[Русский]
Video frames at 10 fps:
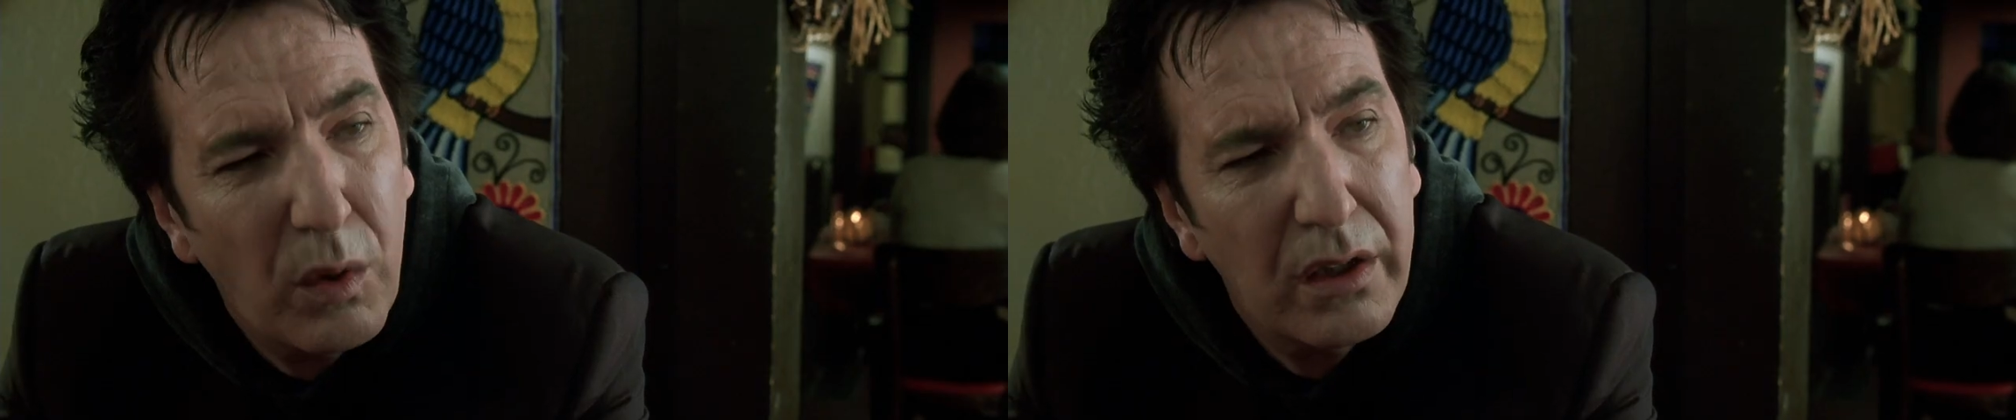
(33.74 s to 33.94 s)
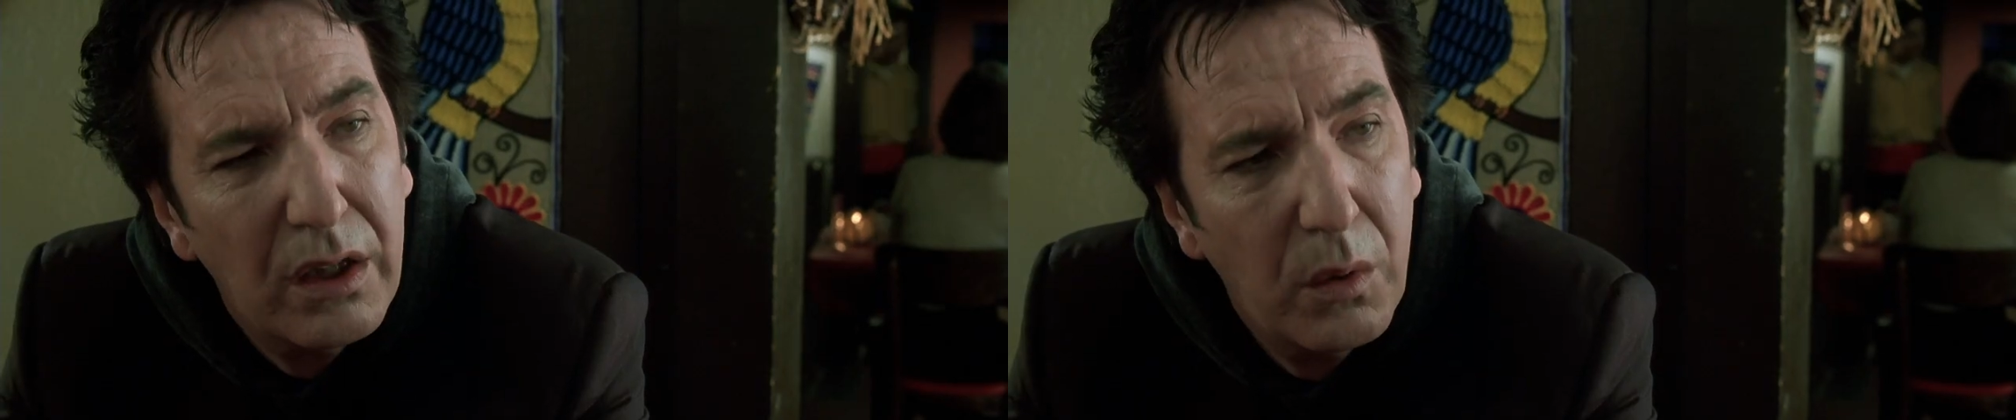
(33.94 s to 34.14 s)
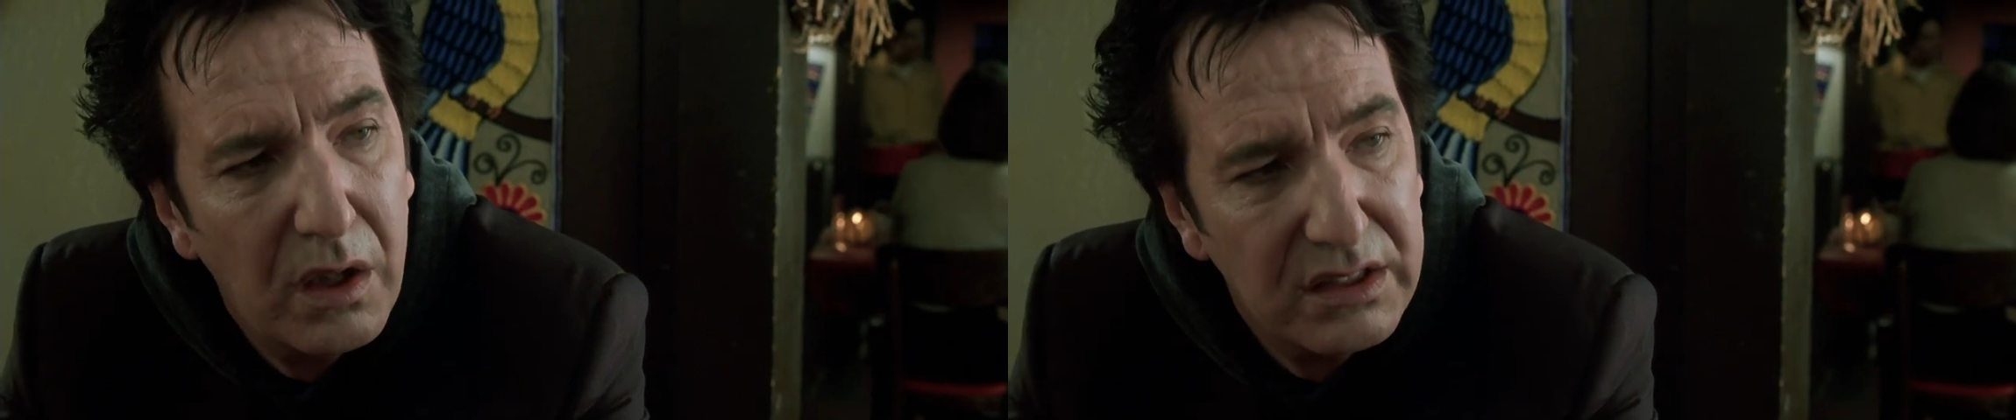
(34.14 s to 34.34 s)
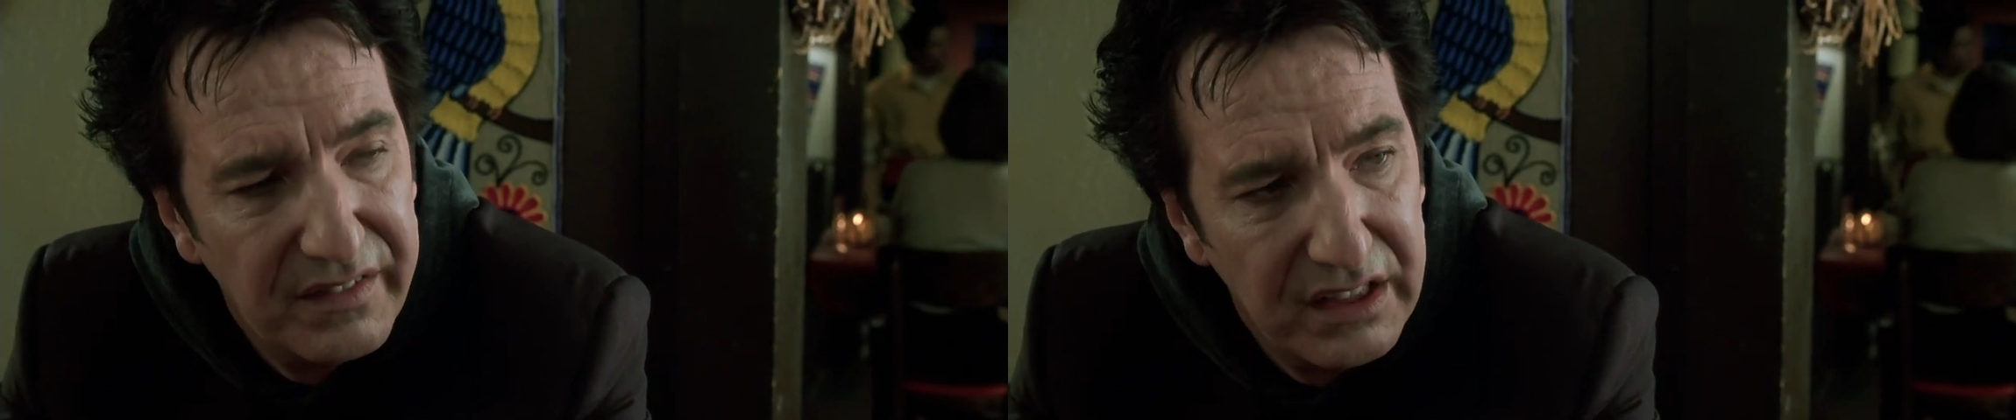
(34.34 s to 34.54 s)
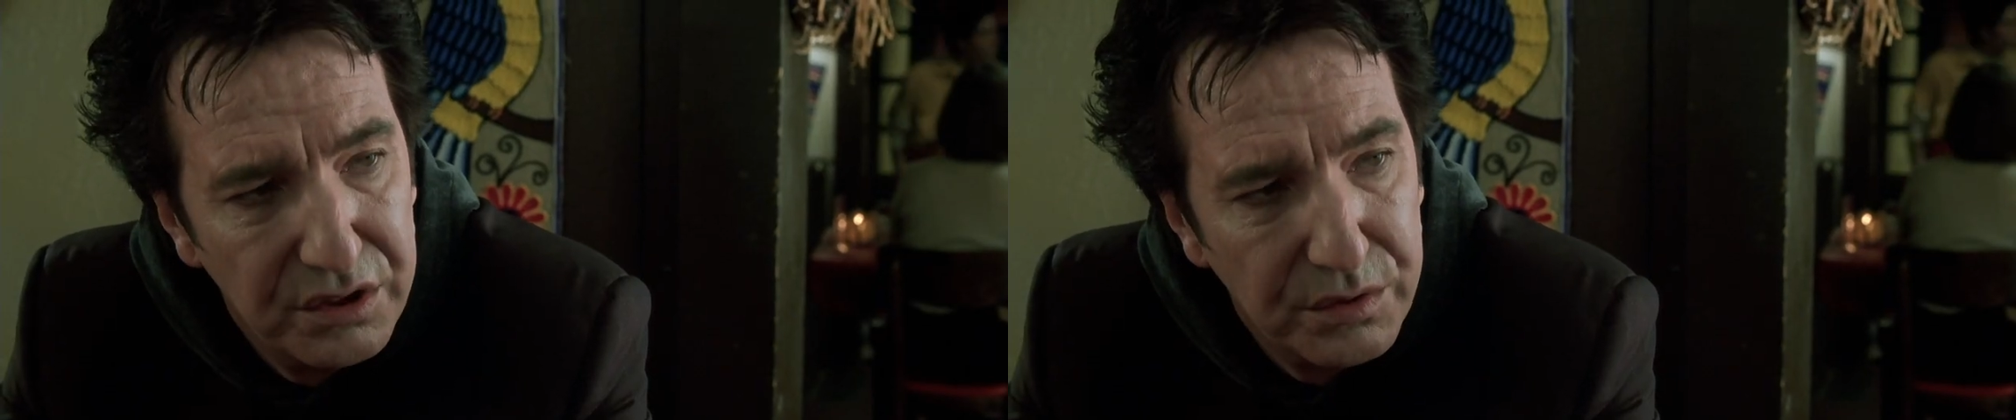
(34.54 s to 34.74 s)
Один из
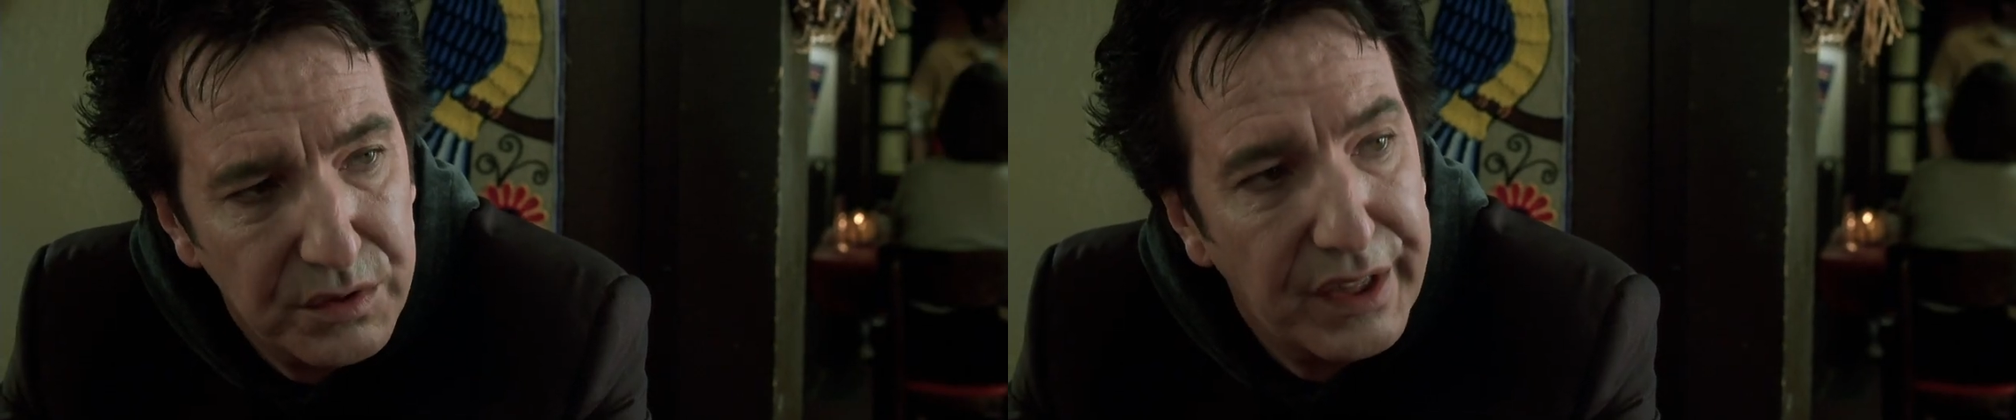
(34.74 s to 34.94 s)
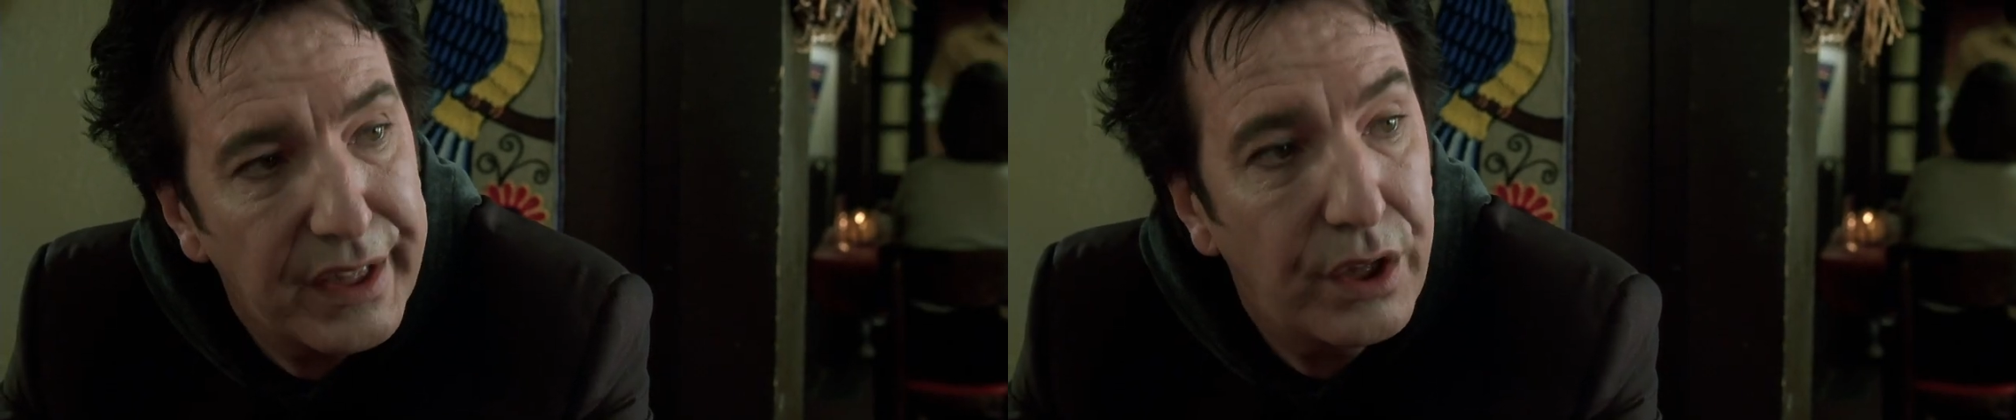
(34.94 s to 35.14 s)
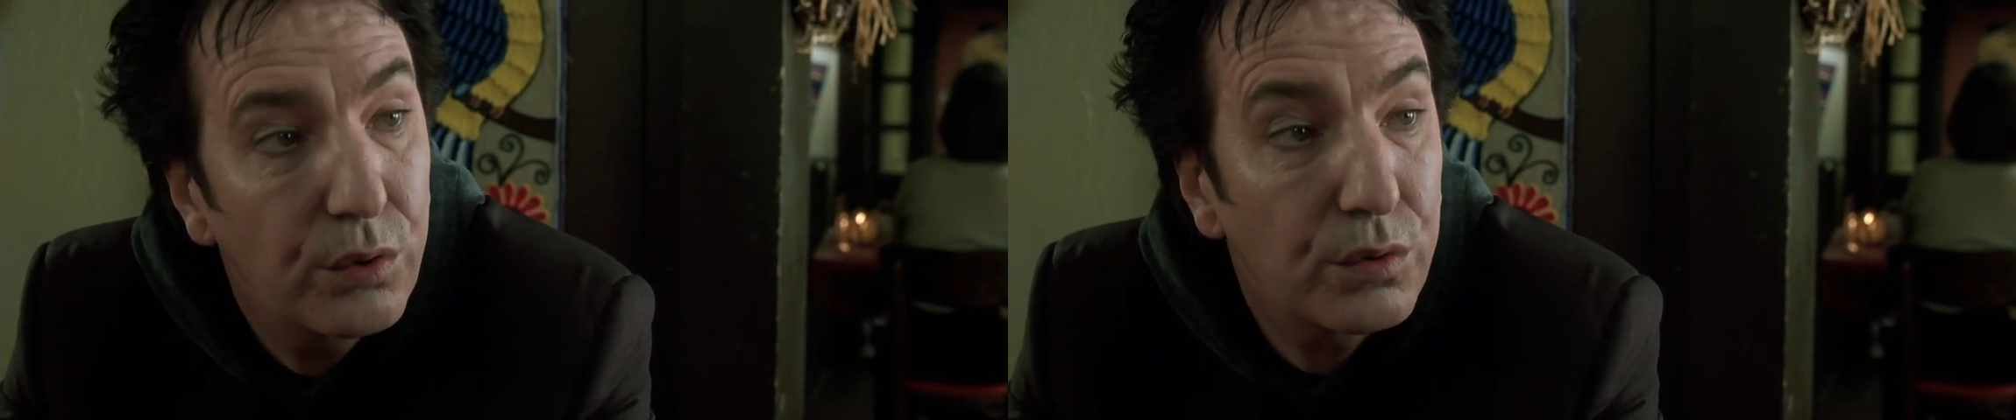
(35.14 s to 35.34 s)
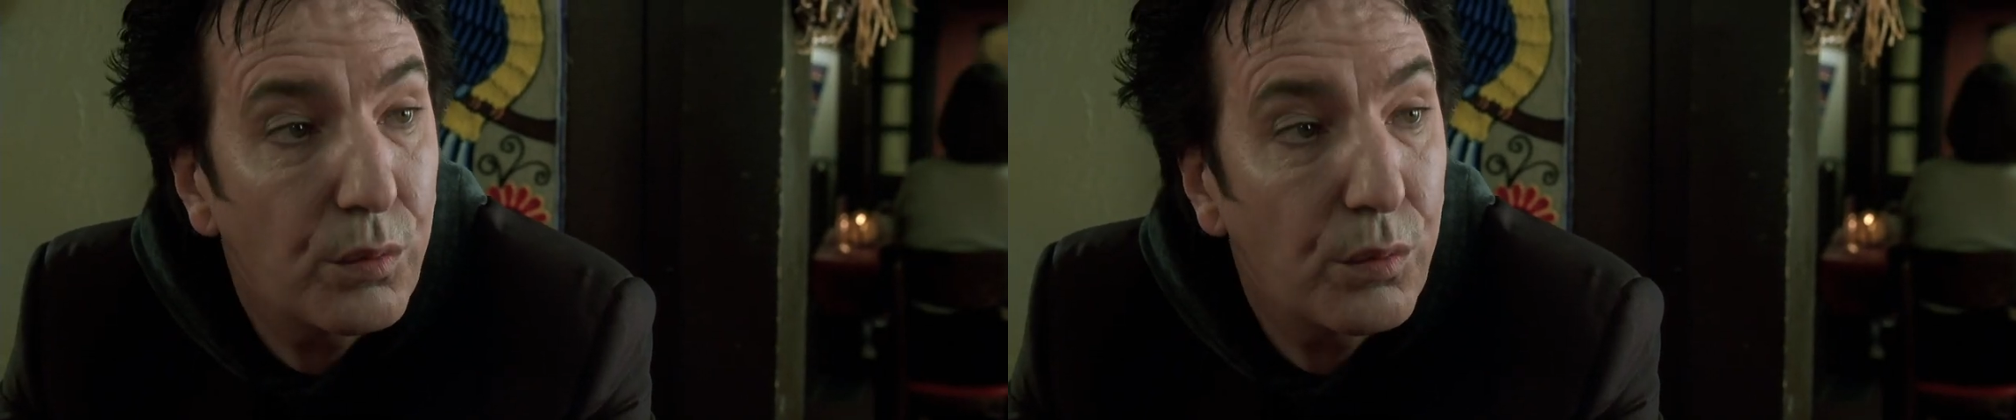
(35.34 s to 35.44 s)
ангельского сословия